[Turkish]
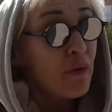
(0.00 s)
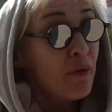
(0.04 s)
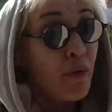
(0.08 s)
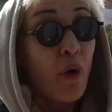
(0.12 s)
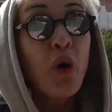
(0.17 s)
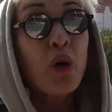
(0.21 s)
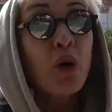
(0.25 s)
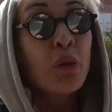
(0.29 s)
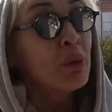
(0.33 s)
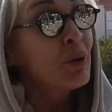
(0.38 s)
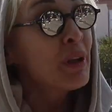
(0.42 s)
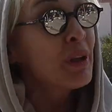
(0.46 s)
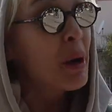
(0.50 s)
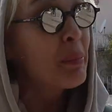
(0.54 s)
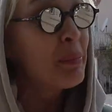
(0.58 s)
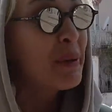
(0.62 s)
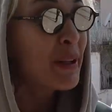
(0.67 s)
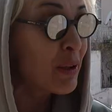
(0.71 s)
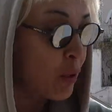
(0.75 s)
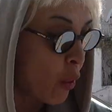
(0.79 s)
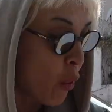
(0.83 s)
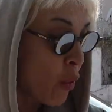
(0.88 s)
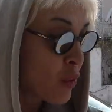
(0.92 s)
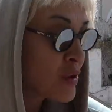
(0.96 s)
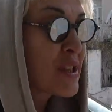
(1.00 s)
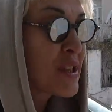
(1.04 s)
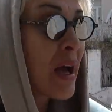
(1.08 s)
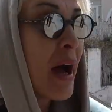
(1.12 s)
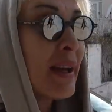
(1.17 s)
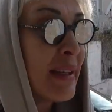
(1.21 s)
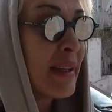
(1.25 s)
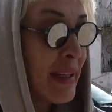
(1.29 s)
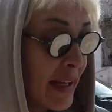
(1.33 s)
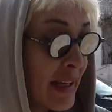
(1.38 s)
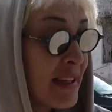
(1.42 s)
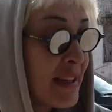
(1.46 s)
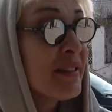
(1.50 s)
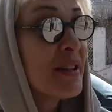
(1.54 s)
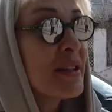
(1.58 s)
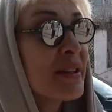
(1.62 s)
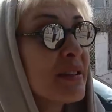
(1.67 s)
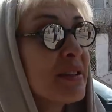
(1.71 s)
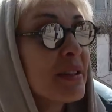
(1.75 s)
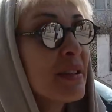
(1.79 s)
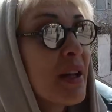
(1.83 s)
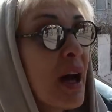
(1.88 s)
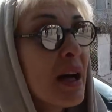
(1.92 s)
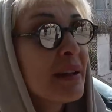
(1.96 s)
Formula 1 10 saniye
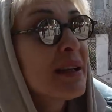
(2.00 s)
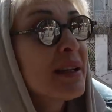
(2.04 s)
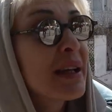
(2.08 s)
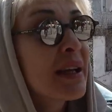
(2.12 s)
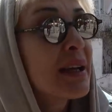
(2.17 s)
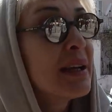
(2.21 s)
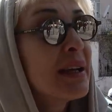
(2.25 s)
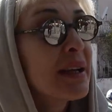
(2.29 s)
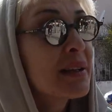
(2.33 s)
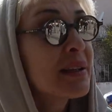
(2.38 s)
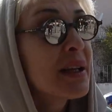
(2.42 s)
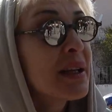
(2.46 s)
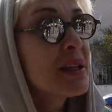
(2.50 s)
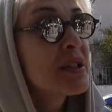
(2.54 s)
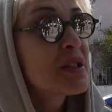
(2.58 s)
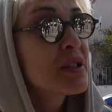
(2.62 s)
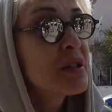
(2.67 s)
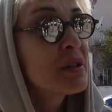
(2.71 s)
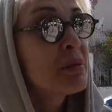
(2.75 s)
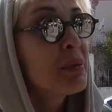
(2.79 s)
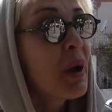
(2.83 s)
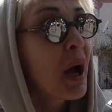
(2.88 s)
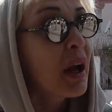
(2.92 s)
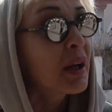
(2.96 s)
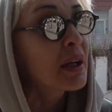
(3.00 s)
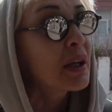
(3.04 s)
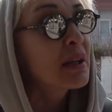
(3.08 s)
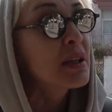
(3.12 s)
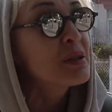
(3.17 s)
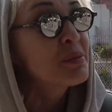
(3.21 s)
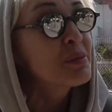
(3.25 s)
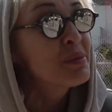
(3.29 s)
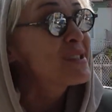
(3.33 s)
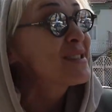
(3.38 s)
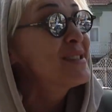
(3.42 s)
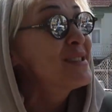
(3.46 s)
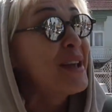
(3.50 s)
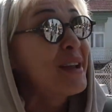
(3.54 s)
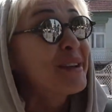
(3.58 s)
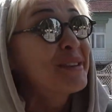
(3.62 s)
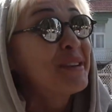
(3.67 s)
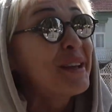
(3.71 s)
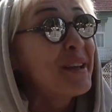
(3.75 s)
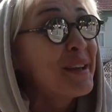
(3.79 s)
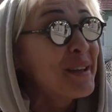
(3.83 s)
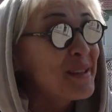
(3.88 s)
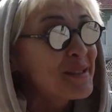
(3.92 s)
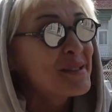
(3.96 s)
indirdi ya tekerlek değiştirme. Arkadaş biz
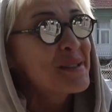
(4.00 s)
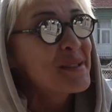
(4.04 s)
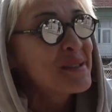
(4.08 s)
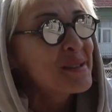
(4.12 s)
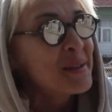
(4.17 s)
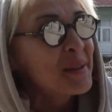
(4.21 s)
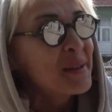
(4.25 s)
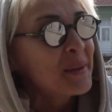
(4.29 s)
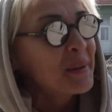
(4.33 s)
neredeyiz?